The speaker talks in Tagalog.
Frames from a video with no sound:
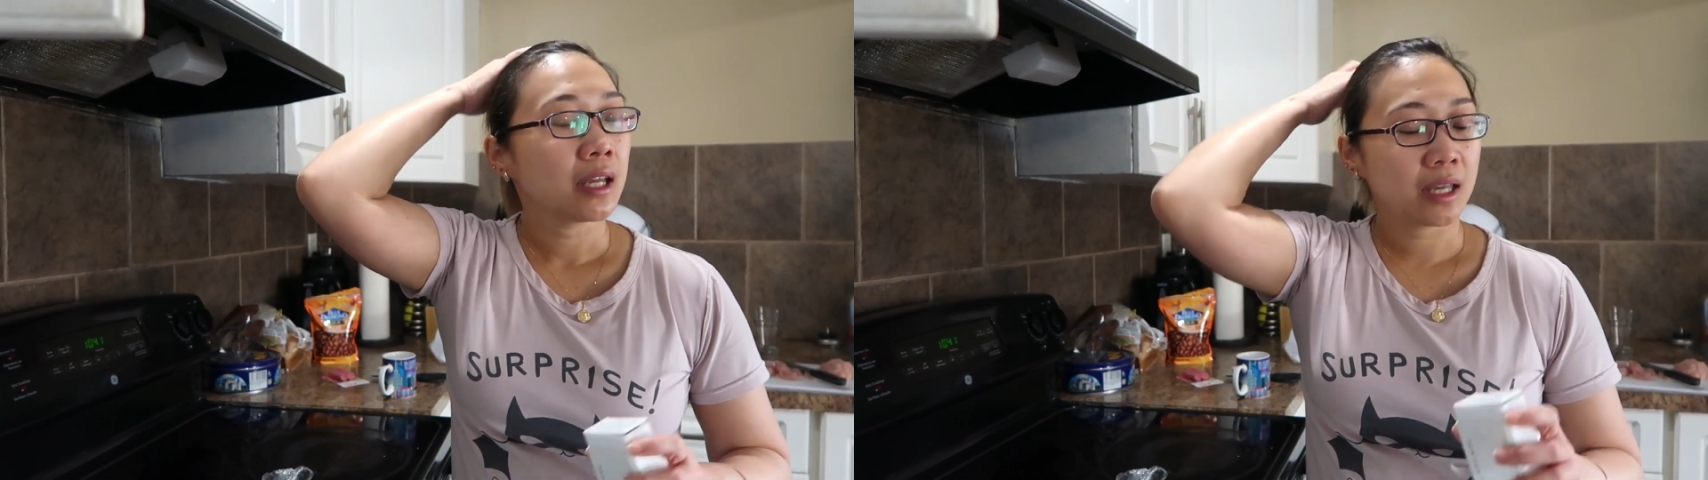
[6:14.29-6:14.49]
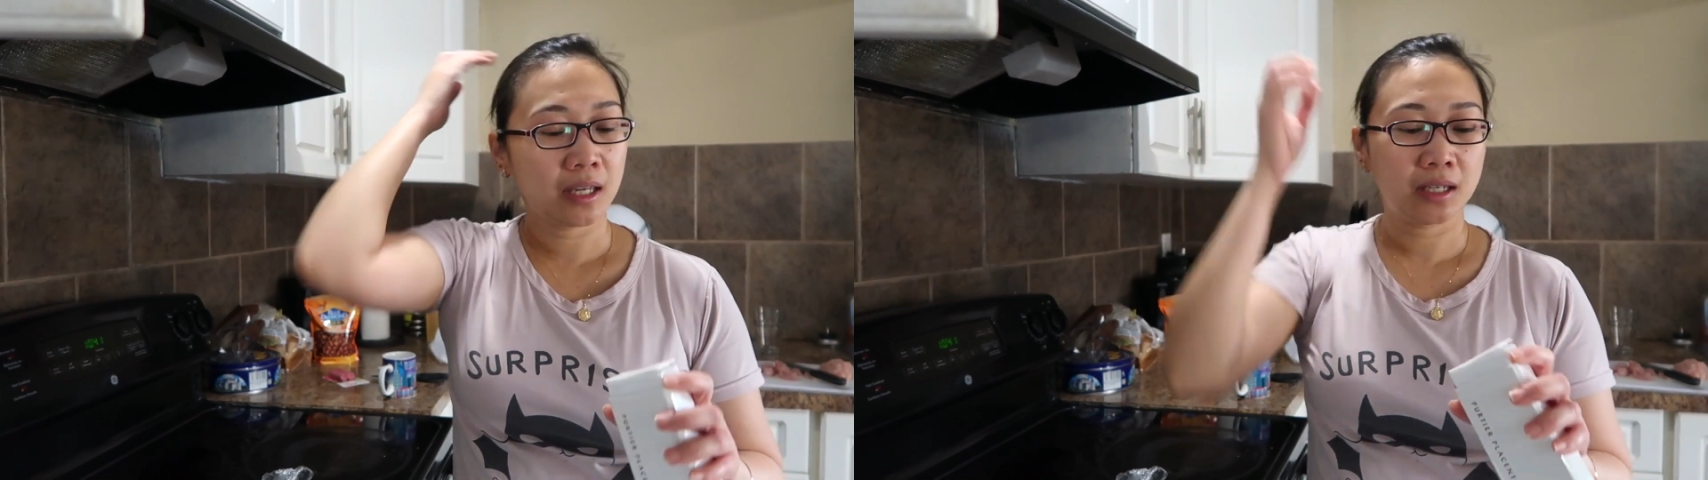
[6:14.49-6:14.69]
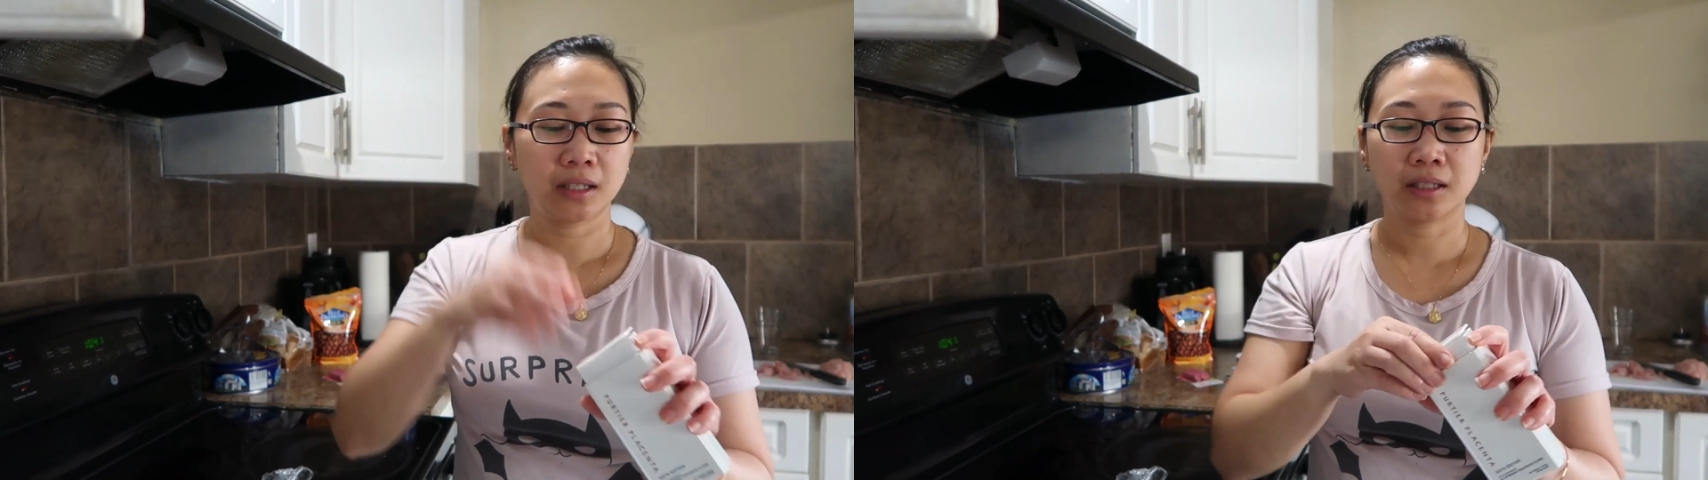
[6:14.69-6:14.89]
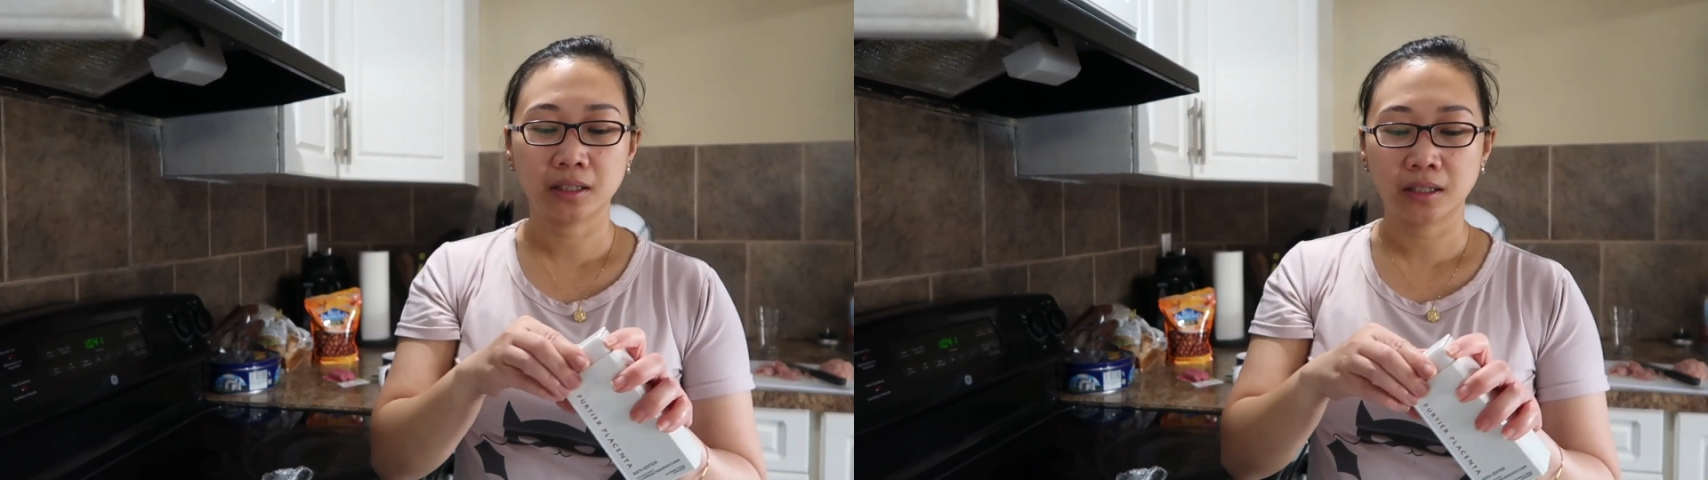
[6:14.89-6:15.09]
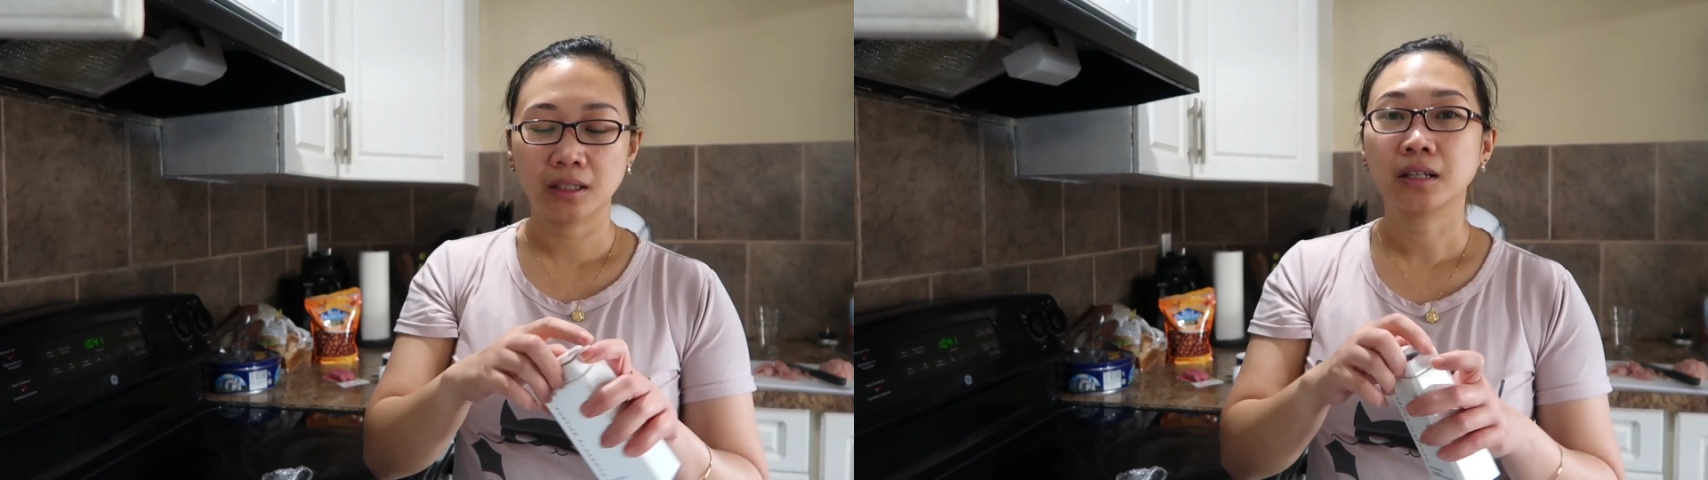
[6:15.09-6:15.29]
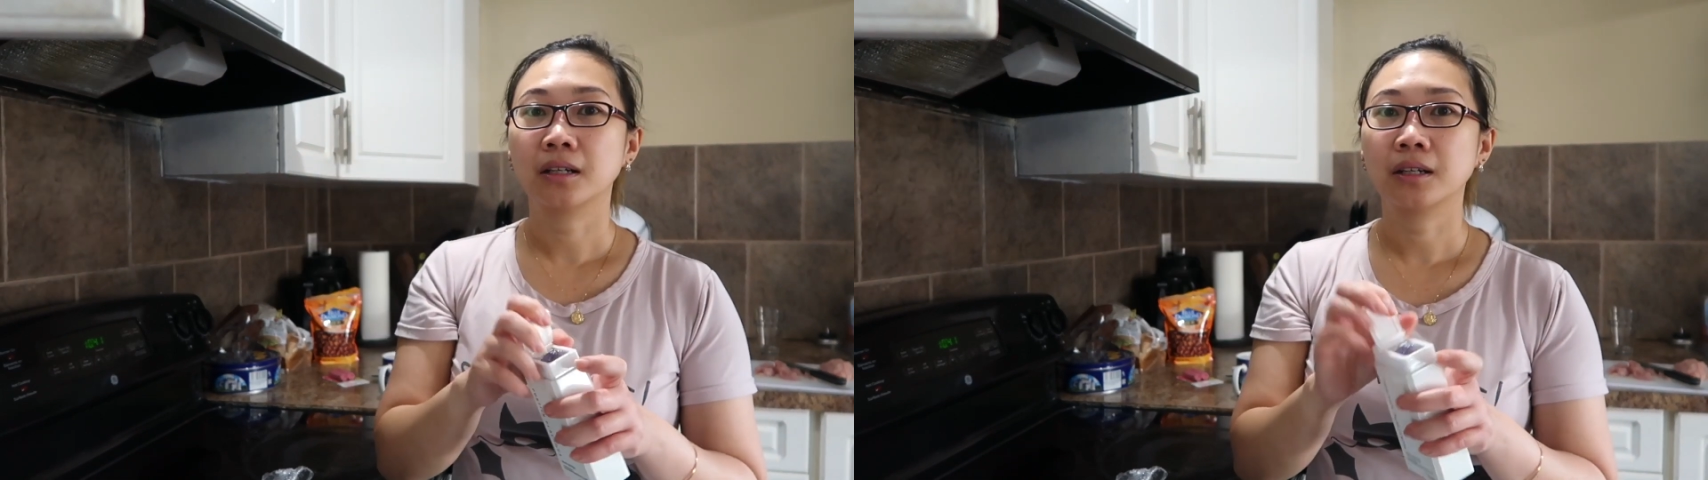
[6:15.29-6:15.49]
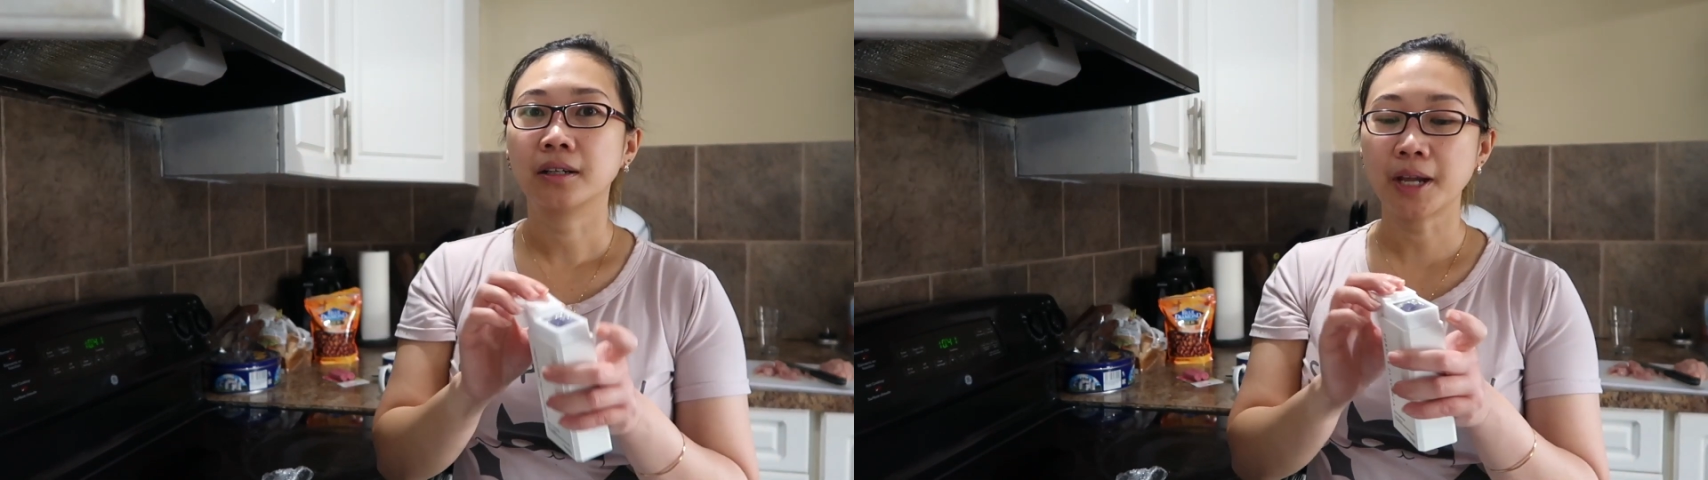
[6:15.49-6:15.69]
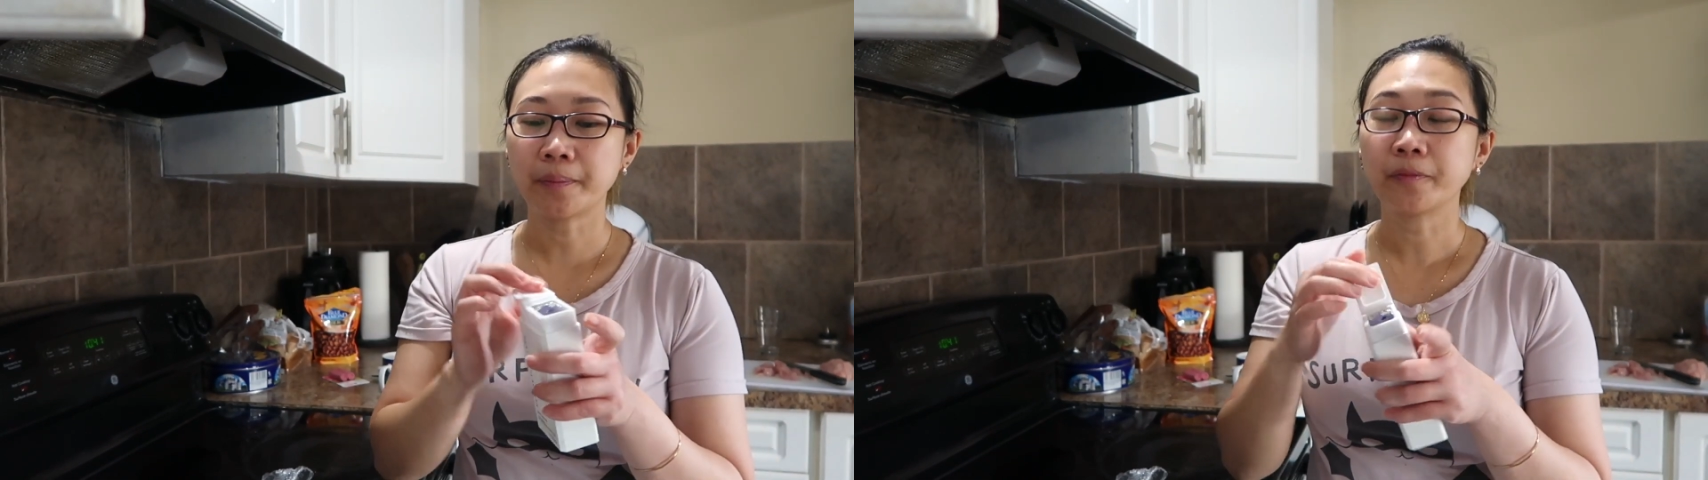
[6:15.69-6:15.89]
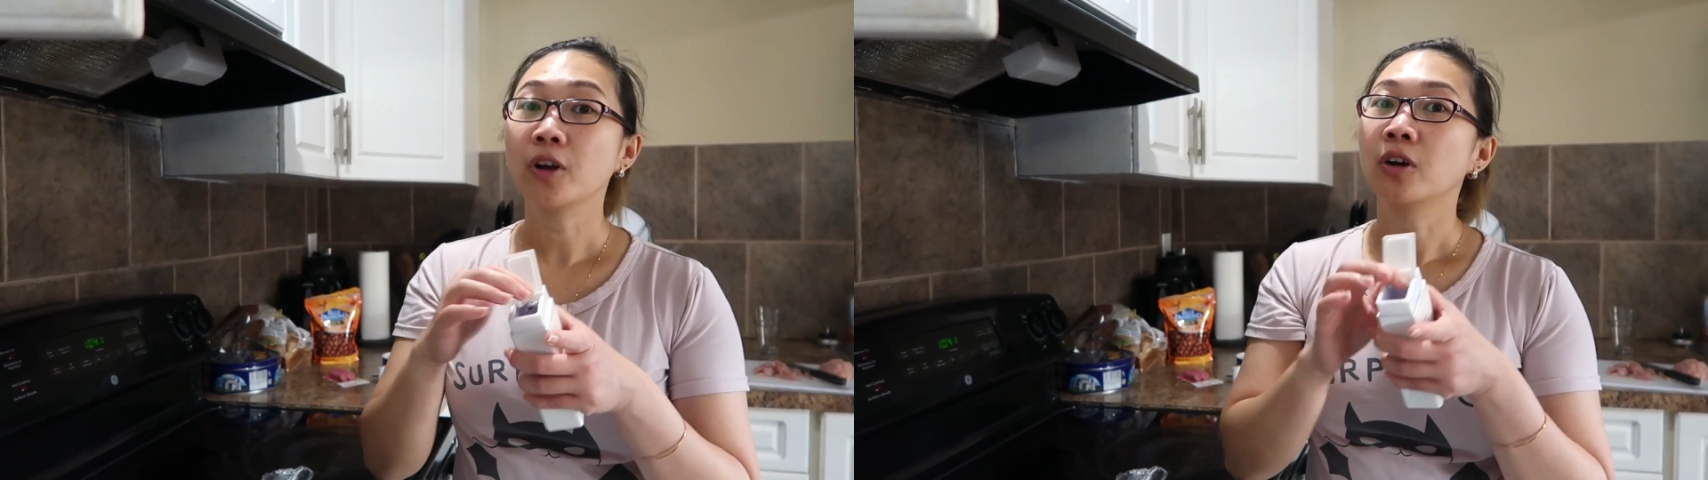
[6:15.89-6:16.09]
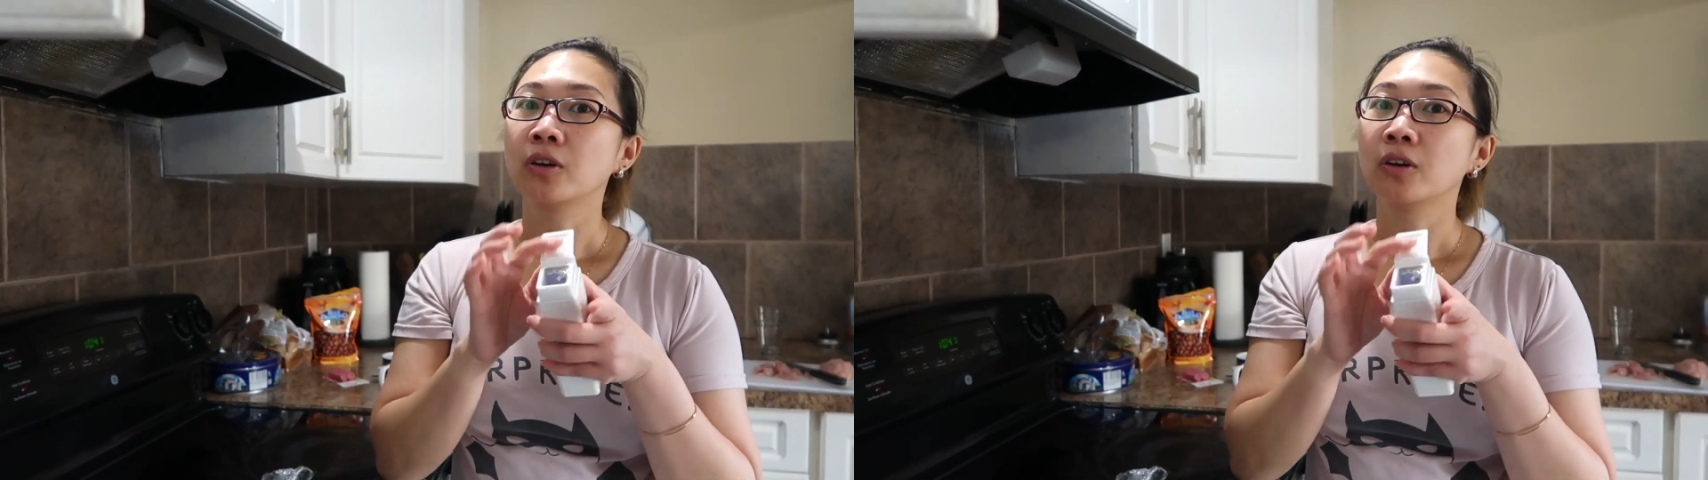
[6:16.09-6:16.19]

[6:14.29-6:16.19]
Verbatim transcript: And, yep,